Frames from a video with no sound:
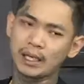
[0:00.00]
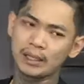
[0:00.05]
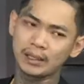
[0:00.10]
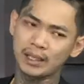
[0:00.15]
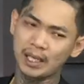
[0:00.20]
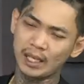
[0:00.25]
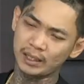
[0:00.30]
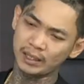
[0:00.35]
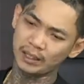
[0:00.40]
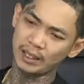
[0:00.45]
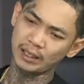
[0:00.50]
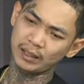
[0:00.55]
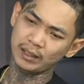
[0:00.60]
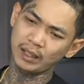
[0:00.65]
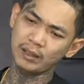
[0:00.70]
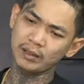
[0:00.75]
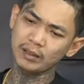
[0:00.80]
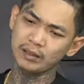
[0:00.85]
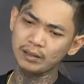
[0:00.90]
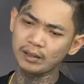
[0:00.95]
จะจะต้อง
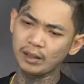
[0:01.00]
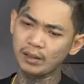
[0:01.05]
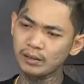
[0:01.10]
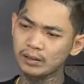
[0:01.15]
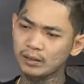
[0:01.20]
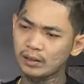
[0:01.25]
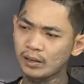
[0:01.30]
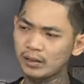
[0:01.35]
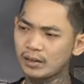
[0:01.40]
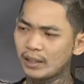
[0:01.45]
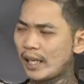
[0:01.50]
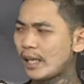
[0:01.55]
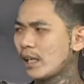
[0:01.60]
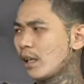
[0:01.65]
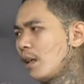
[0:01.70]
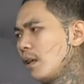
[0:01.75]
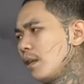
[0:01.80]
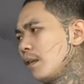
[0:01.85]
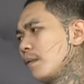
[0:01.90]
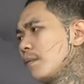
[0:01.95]
ต้องต้องเช็คก่
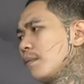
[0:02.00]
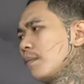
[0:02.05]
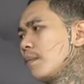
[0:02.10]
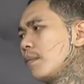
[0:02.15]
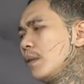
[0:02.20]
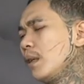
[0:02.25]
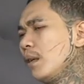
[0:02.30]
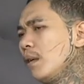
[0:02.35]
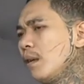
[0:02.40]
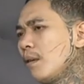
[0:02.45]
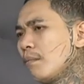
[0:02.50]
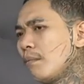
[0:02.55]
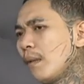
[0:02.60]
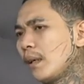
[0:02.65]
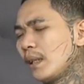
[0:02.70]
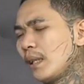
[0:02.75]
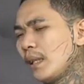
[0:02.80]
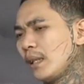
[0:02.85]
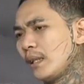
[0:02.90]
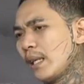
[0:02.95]
อนบาง
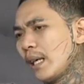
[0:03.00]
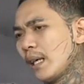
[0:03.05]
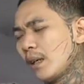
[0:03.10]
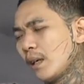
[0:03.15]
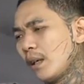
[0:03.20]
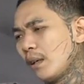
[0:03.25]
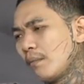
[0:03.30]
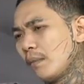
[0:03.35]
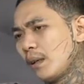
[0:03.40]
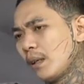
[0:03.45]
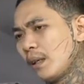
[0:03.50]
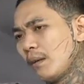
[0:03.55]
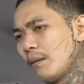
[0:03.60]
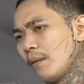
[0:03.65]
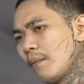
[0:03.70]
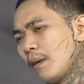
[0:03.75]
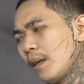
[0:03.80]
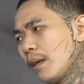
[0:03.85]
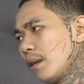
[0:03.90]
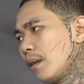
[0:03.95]
ทีเช็คกันบางทีแบบ
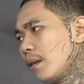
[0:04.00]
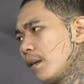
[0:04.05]
เช็คแค่ไหน